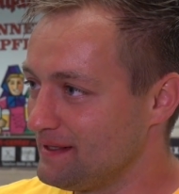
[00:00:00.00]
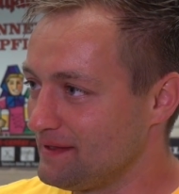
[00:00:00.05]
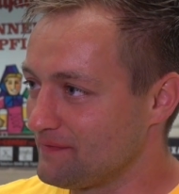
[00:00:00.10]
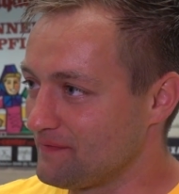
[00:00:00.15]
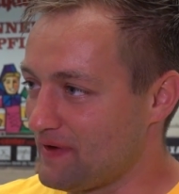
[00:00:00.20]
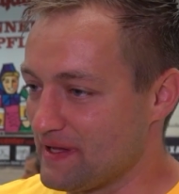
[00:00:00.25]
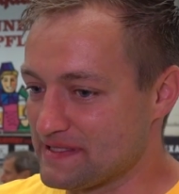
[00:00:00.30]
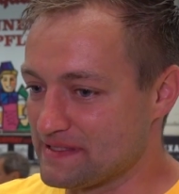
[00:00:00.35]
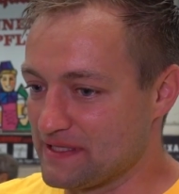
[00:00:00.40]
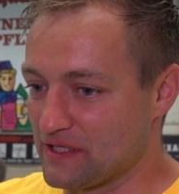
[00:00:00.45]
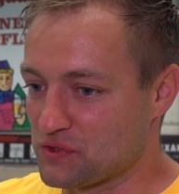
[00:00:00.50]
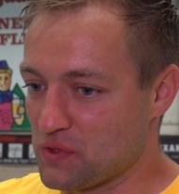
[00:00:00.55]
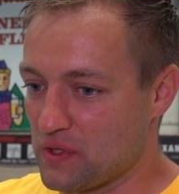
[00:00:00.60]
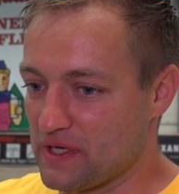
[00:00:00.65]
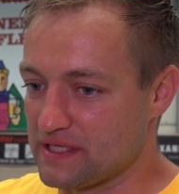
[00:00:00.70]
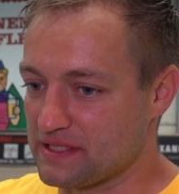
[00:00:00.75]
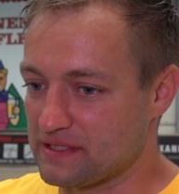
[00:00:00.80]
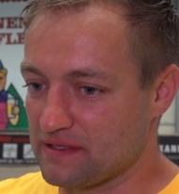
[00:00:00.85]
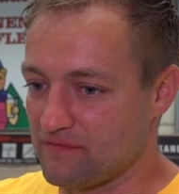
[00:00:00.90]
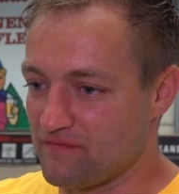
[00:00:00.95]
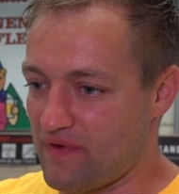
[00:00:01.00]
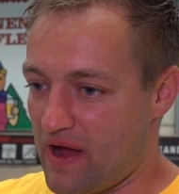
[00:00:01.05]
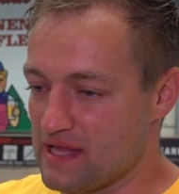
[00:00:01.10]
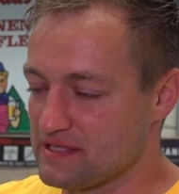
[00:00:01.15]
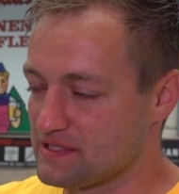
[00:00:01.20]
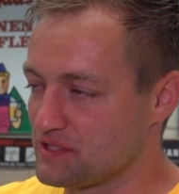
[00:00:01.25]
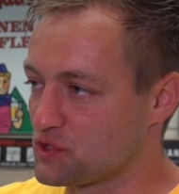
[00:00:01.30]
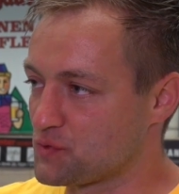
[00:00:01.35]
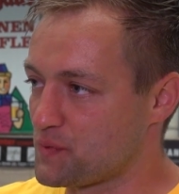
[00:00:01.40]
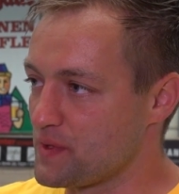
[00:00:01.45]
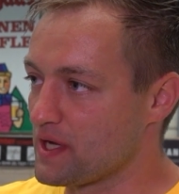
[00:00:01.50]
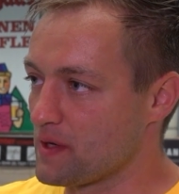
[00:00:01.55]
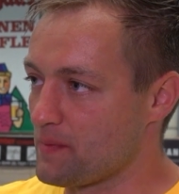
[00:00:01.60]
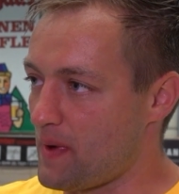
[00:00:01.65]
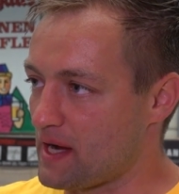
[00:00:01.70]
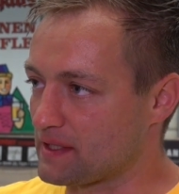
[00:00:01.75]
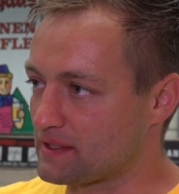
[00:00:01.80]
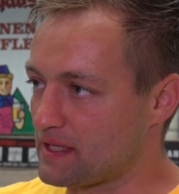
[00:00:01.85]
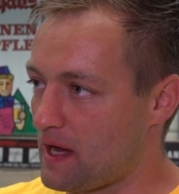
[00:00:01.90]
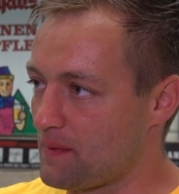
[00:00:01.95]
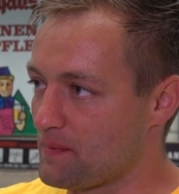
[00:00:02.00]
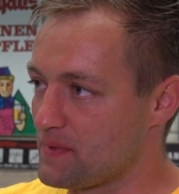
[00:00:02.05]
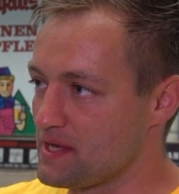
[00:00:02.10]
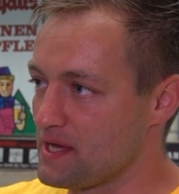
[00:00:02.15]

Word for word: weil sie natürlich ein Wahnsinnsspiel gemacht haben.